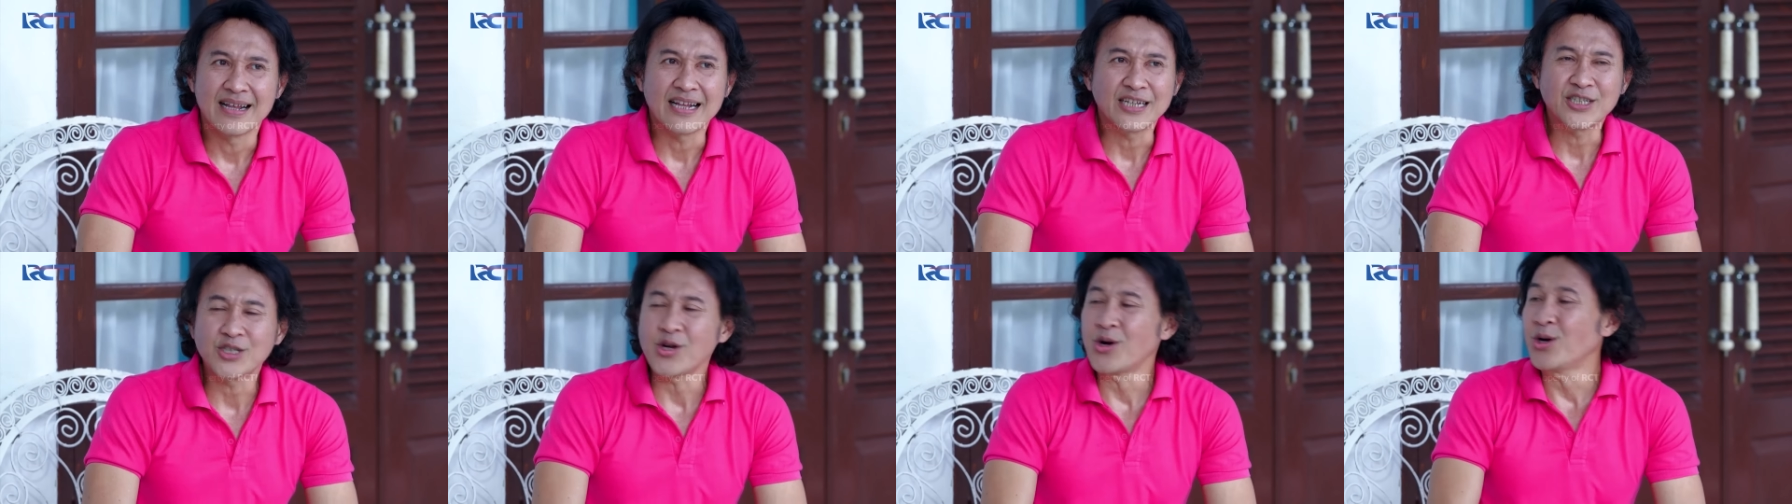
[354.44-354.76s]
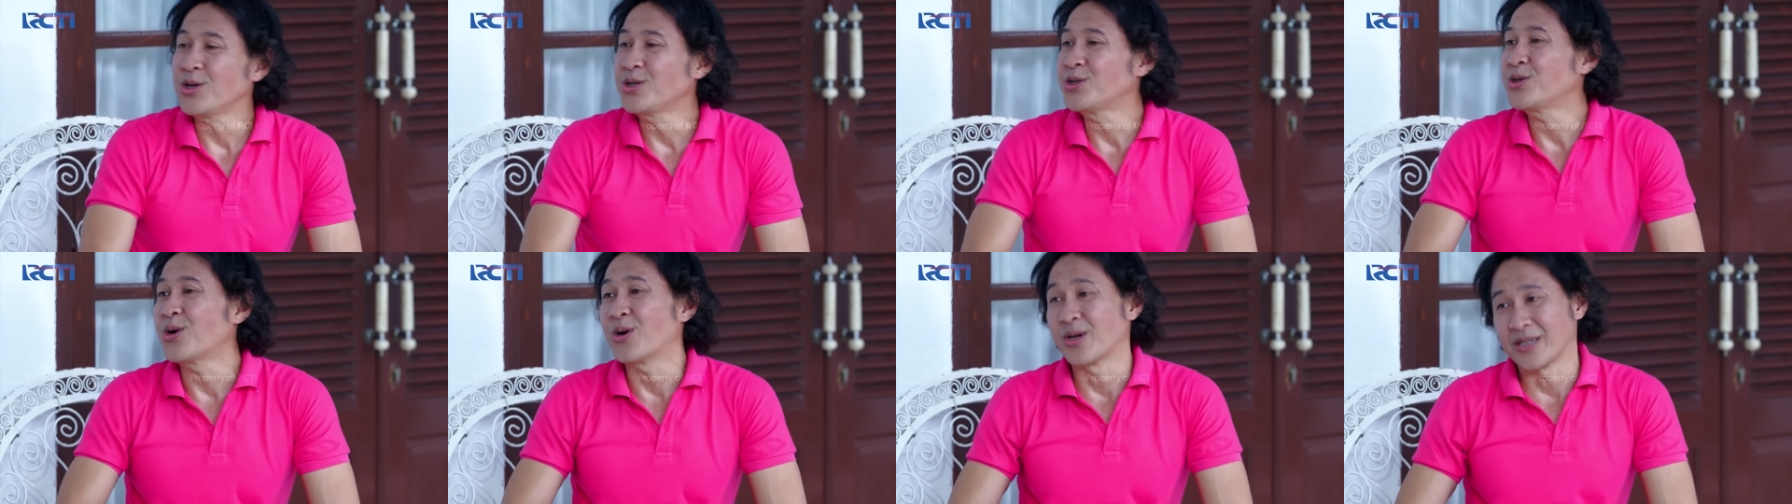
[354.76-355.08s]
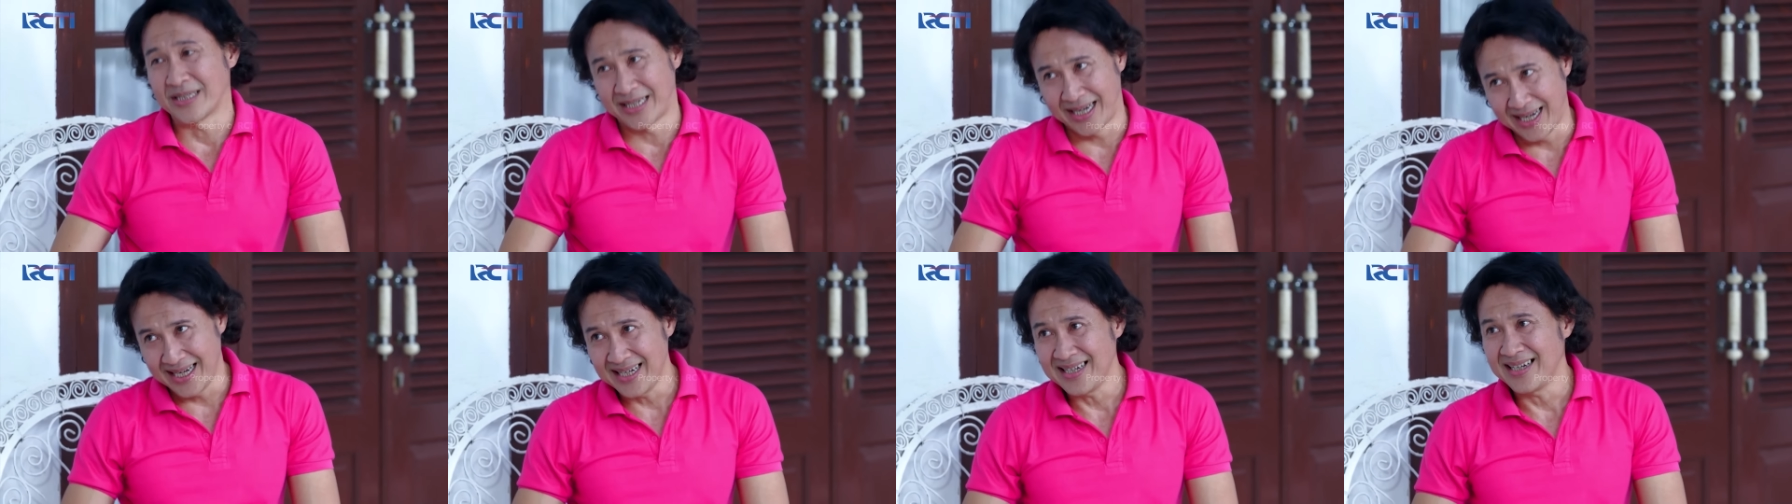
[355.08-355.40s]
ya cocok,
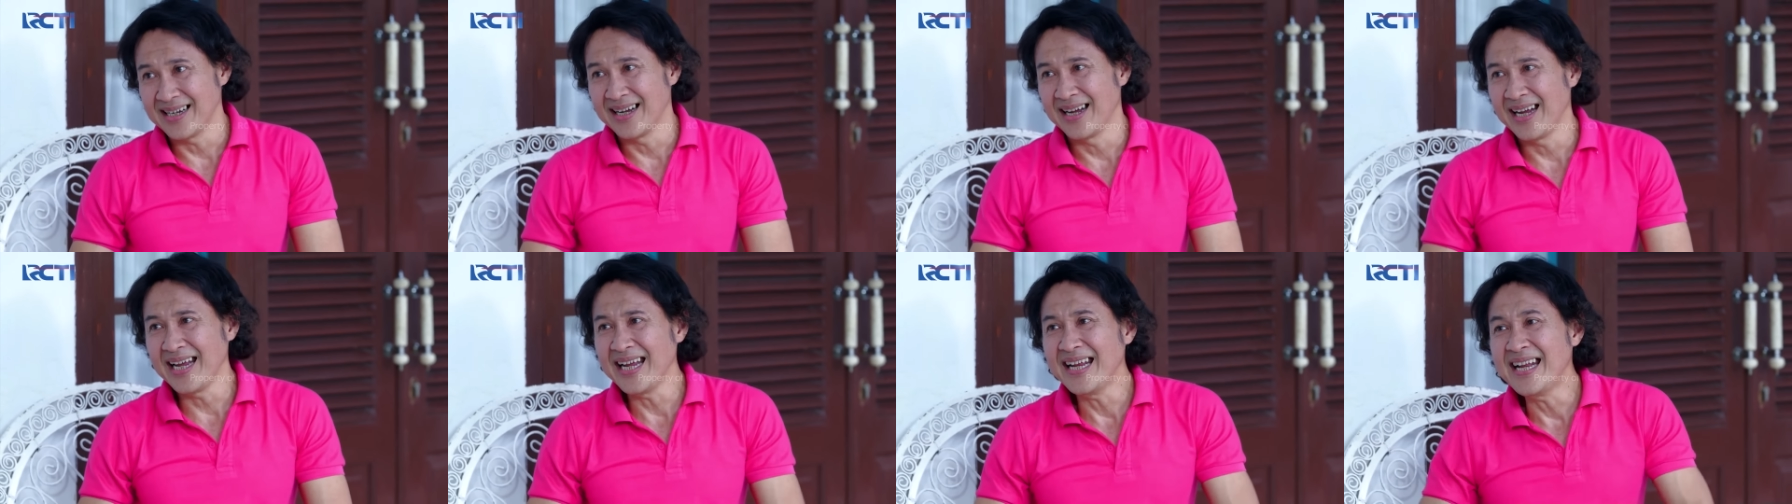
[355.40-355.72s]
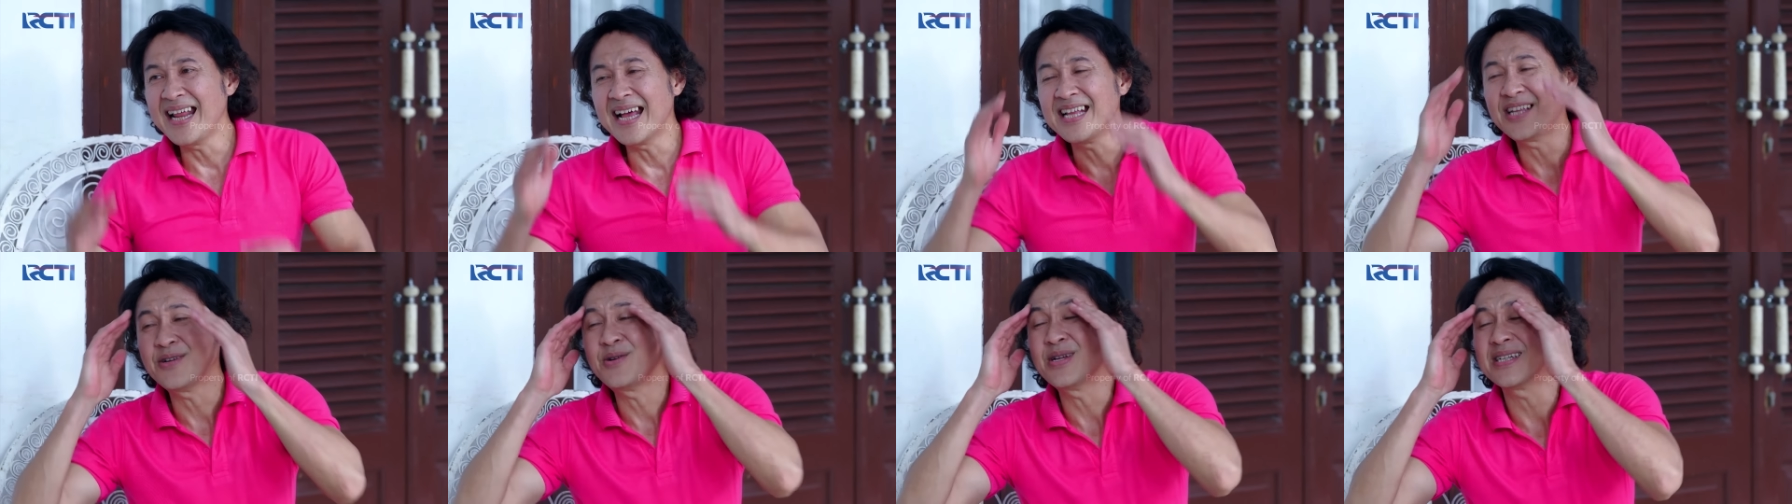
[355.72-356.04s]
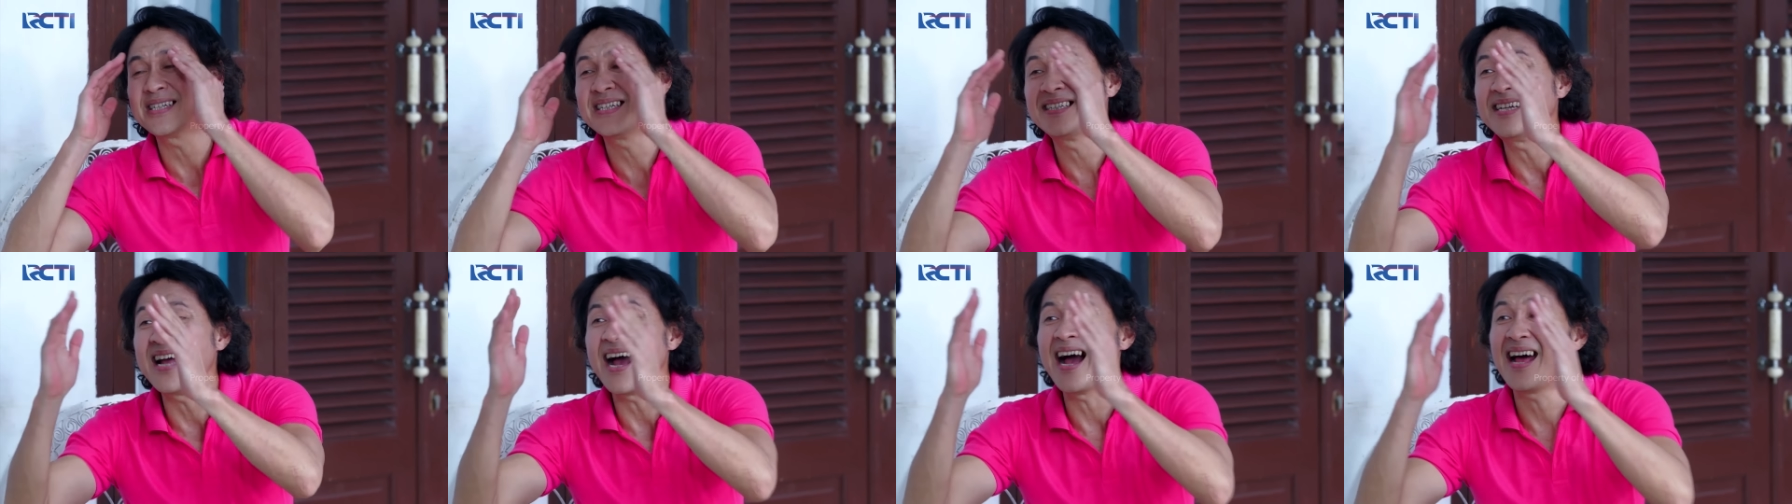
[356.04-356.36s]
Sheng. Ini aja udah
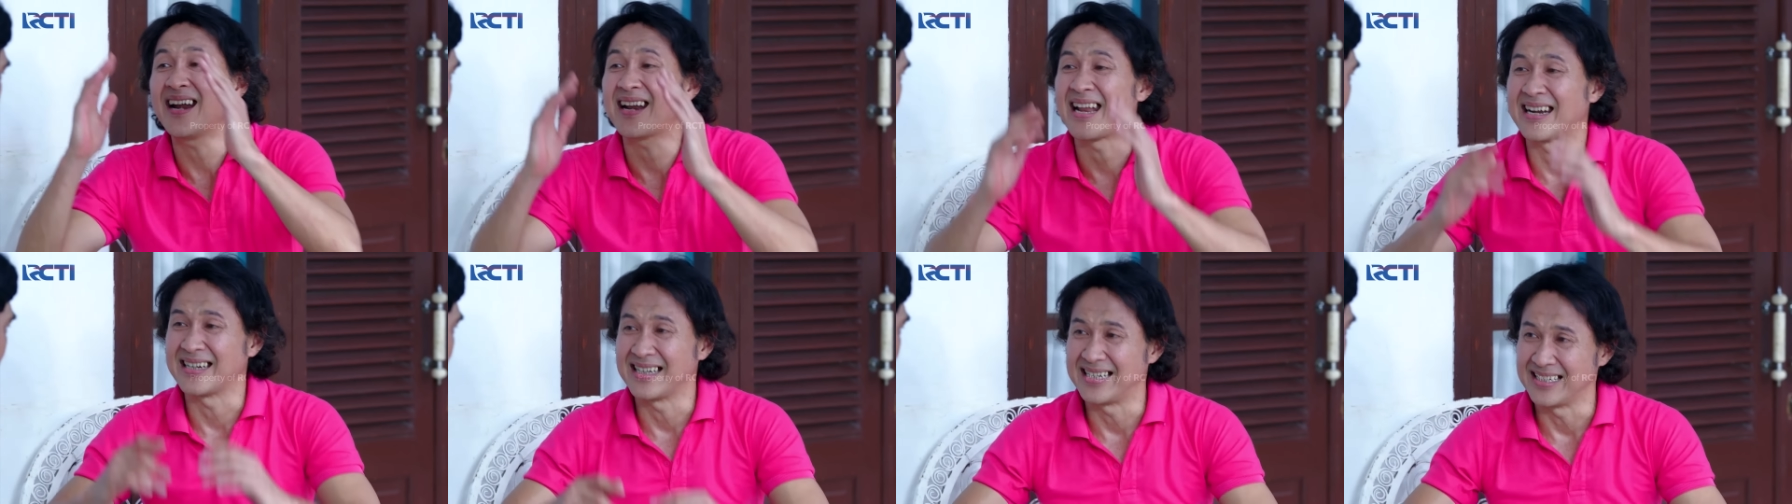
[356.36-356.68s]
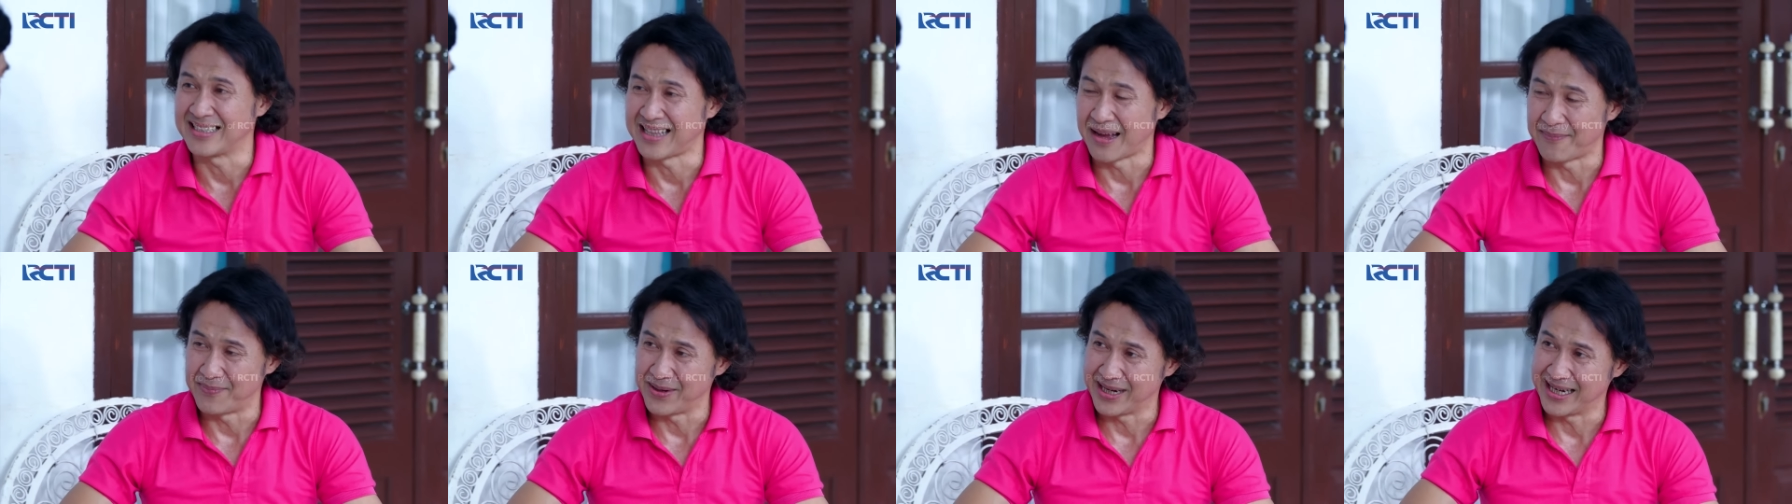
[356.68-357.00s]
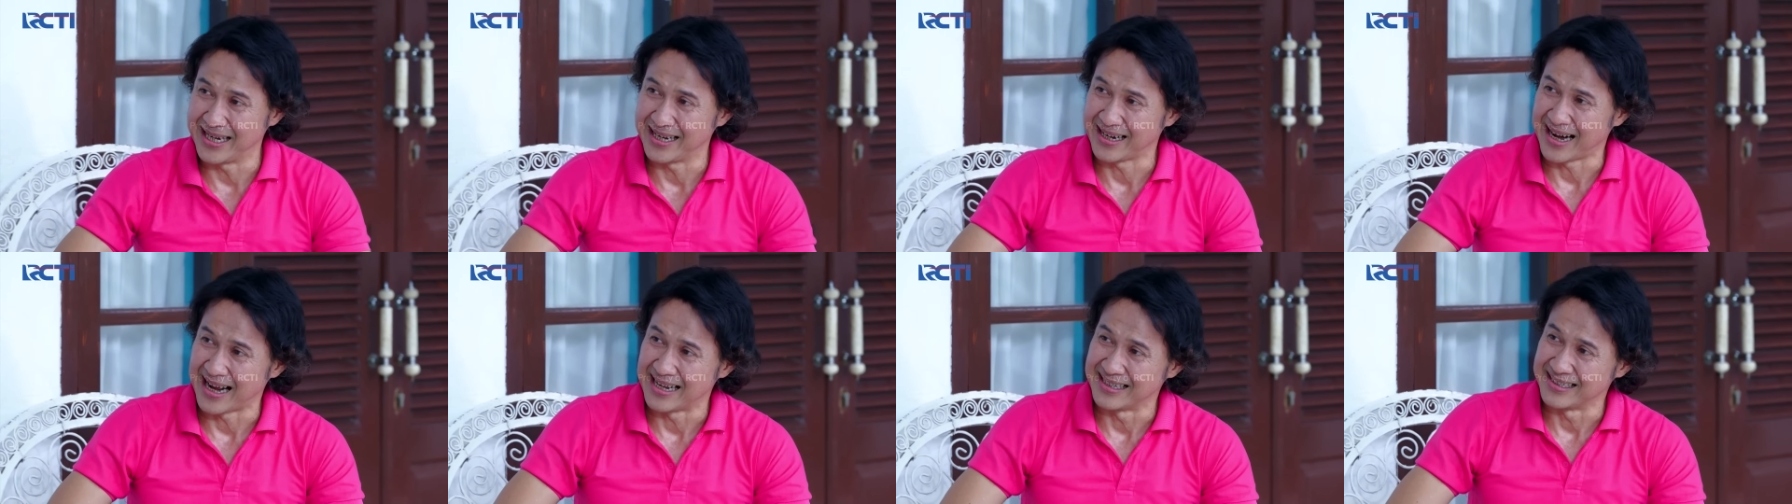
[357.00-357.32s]
sejalan kita
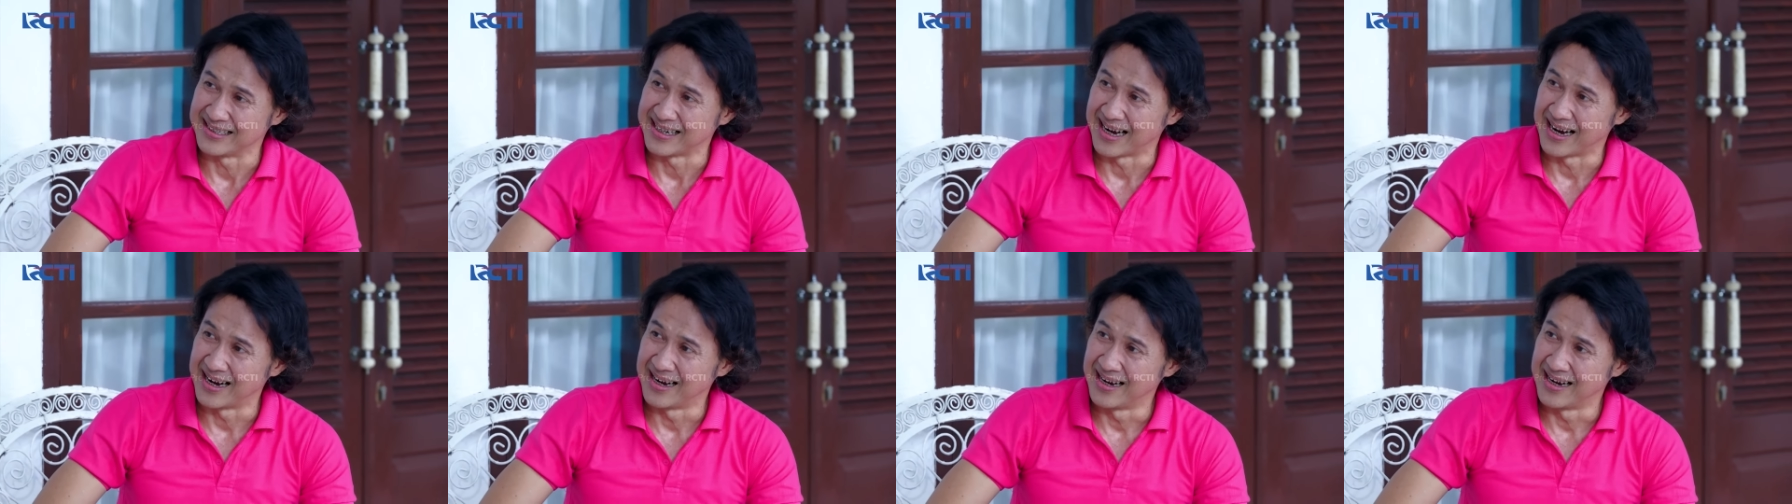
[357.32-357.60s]
pikirannya.